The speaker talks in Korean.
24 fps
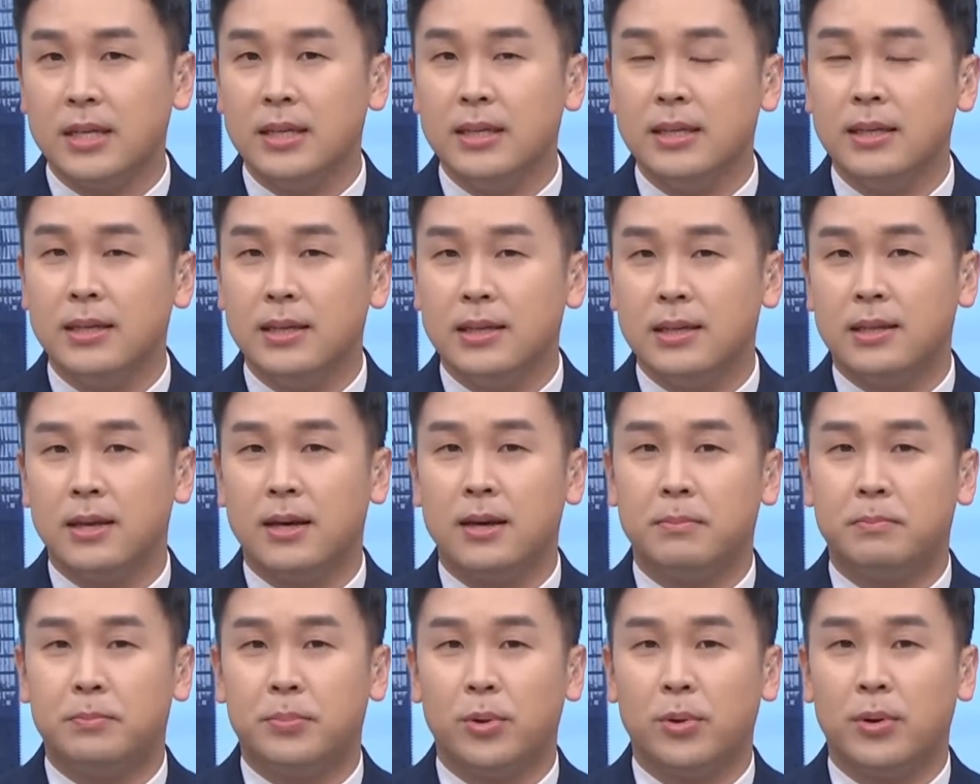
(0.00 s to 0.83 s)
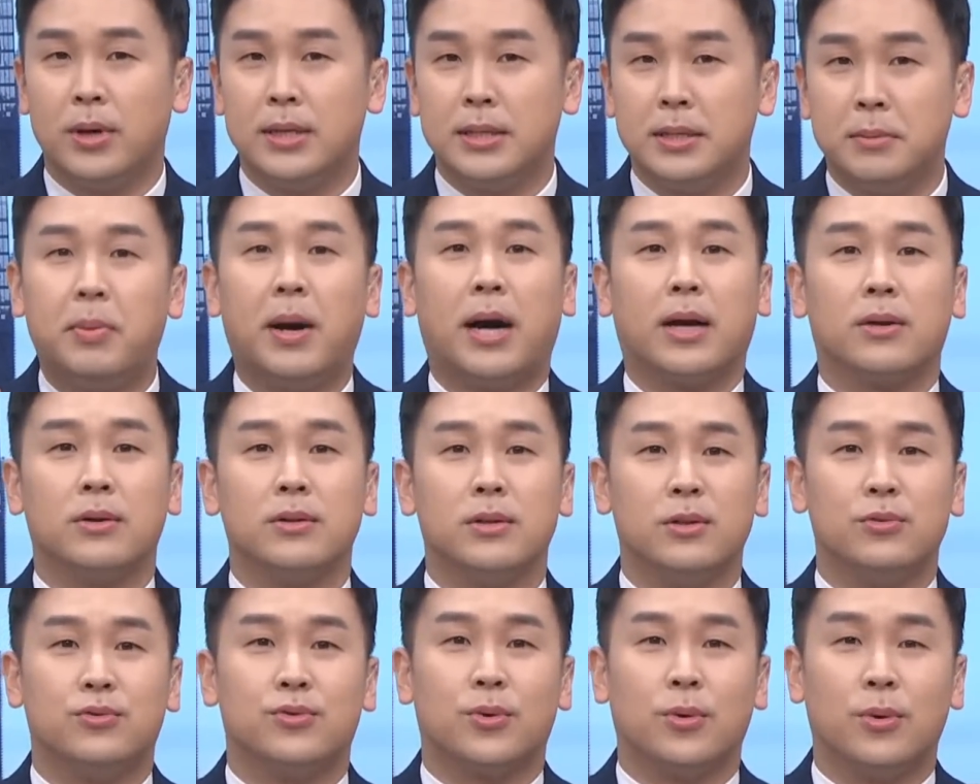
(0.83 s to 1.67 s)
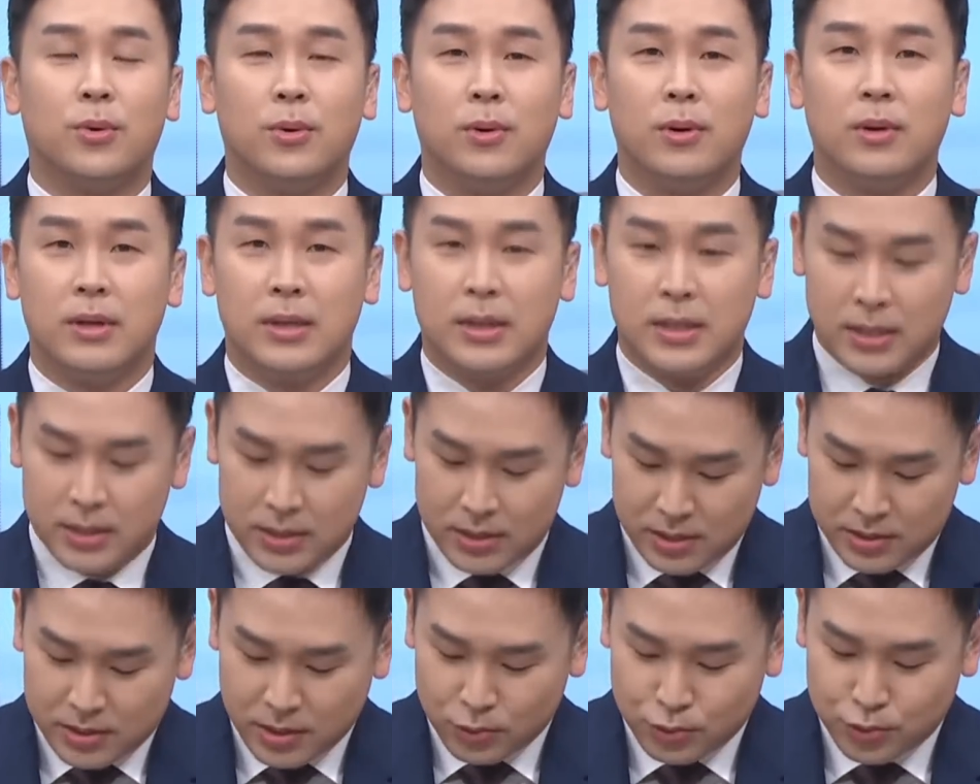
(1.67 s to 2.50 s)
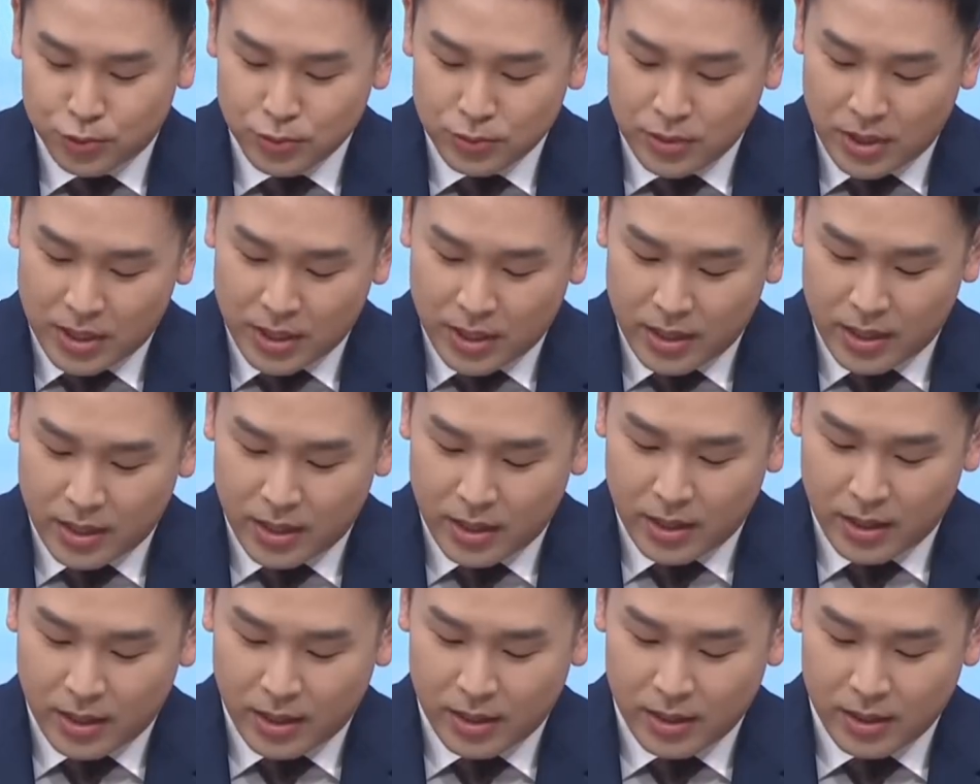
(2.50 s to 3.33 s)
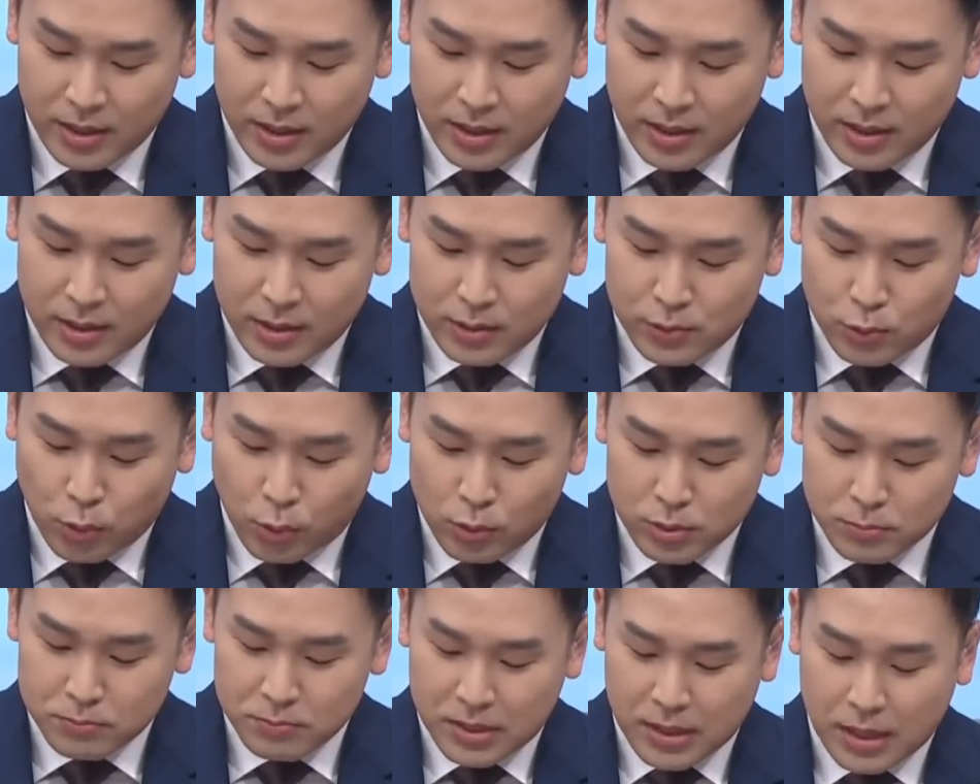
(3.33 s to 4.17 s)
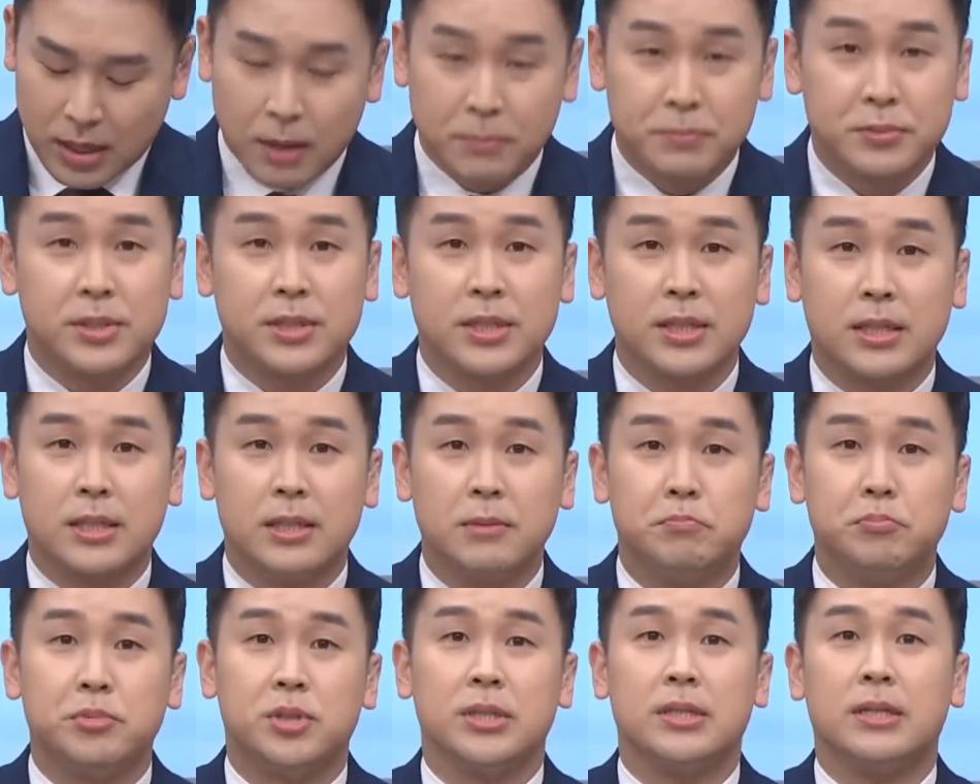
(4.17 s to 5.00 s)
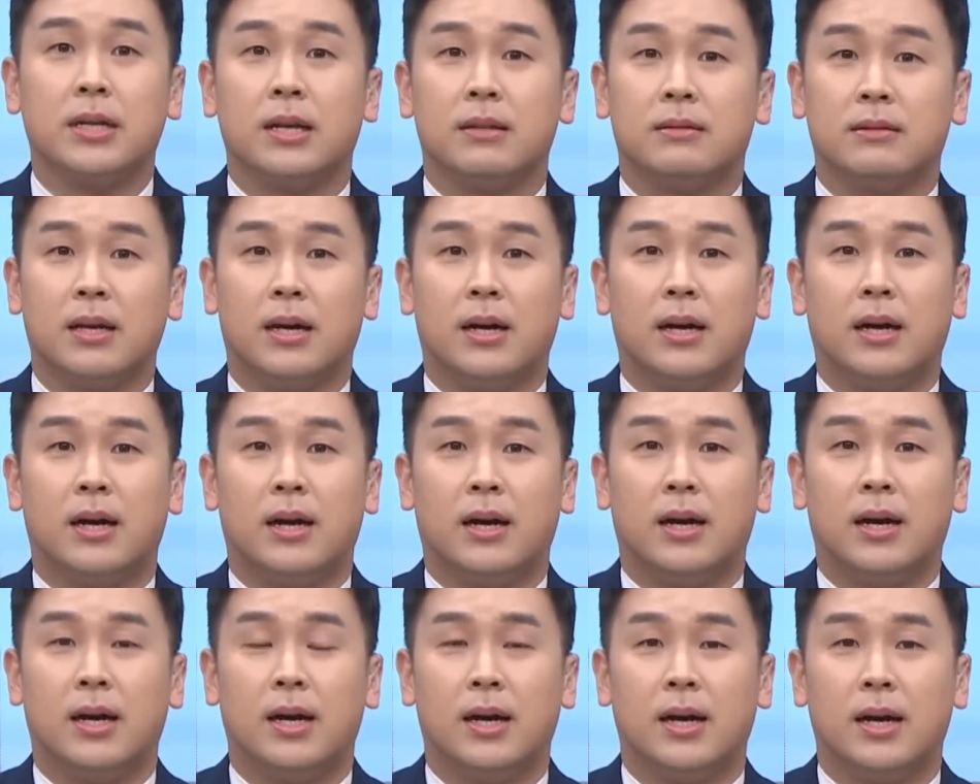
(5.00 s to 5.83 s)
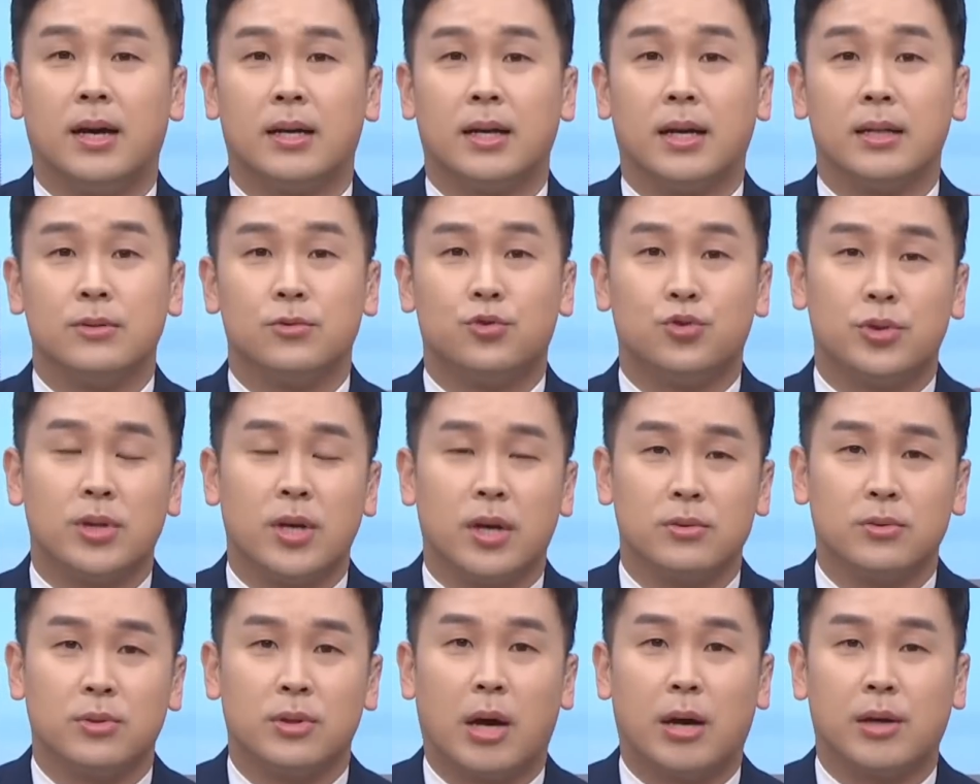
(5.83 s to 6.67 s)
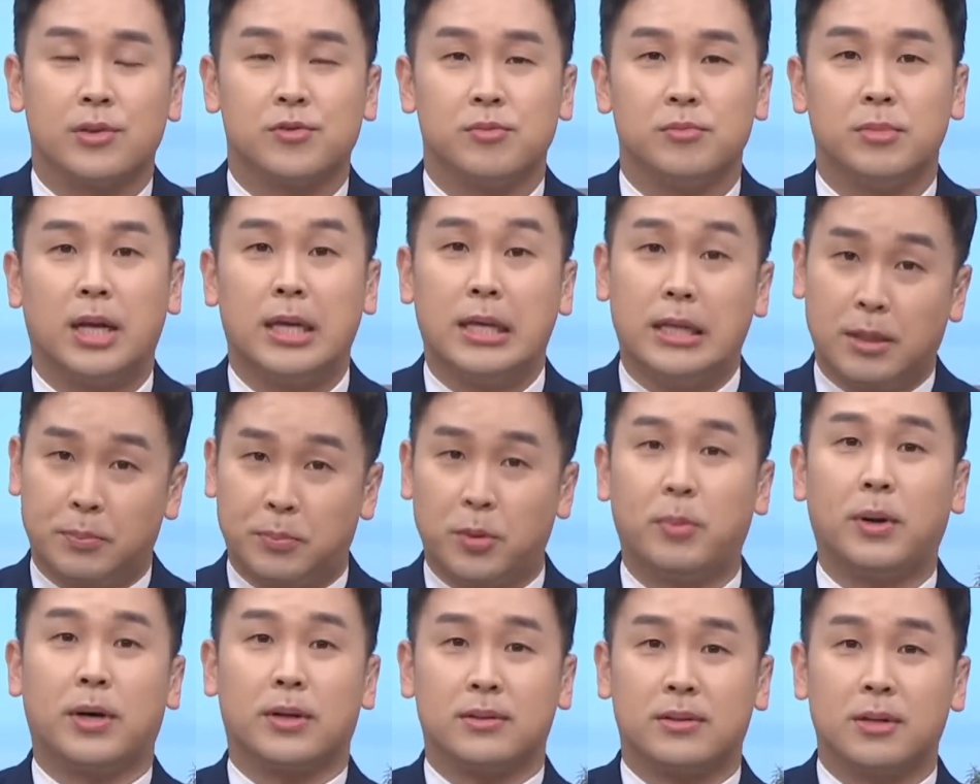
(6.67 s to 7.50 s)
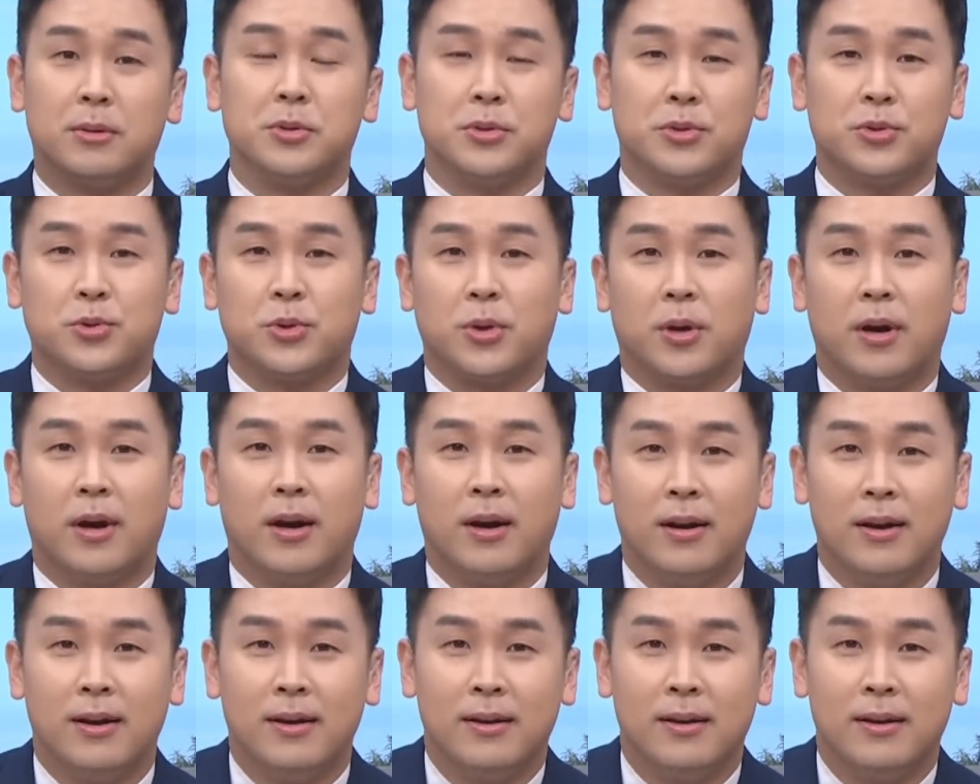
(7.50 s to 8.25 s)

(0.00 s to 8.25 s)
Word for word: 이 대표의 이 발언 이후로 실제 국내의 소금값이 급증을 했다라는 주장도 나왔습니다. 이 대표 발언 들어보시죠.